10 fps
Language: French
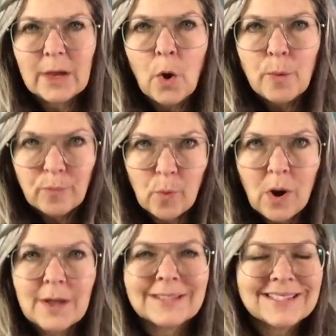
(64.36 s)
un
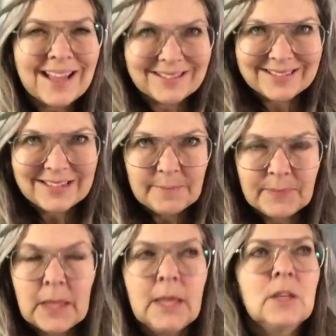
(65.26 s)
poids santé.
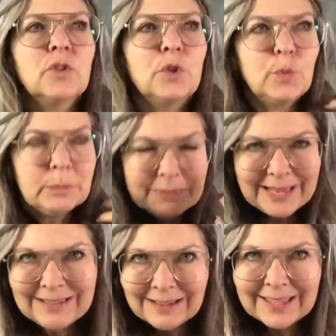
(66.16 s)
Je suis
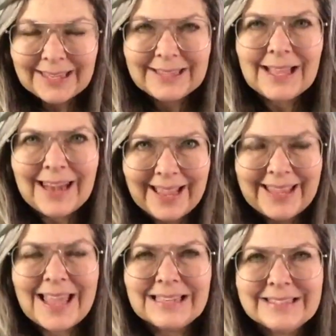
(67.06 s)
bien ancré dans la
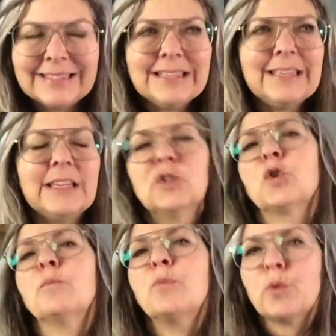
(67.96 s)
réalité et je
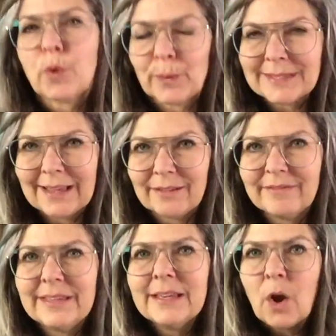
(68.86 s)
peux
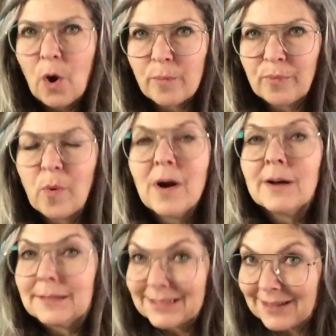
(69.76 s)
conserver un poids
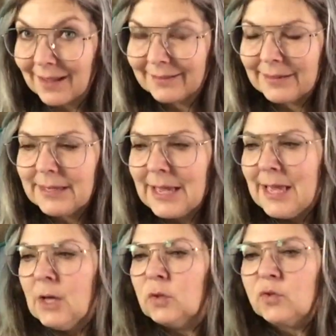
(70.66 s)
santé
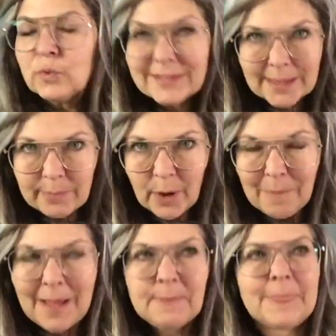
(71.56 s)
tout
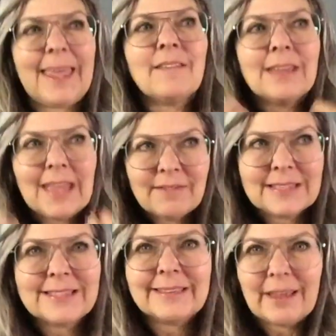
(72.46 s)
simplement. Travailler avec
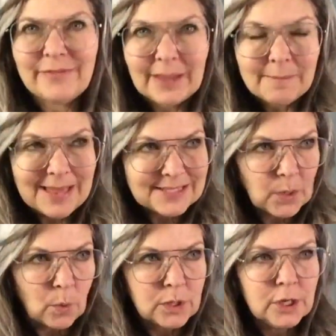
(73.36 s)
cette
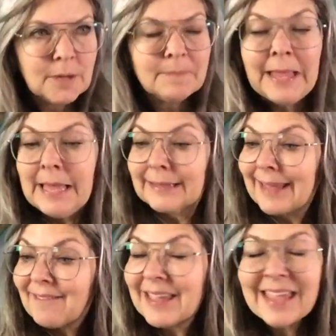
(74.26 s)
affirmation-là,
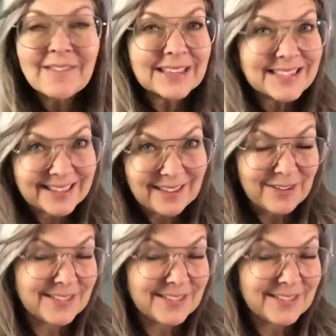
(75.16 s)
travailler avec cette,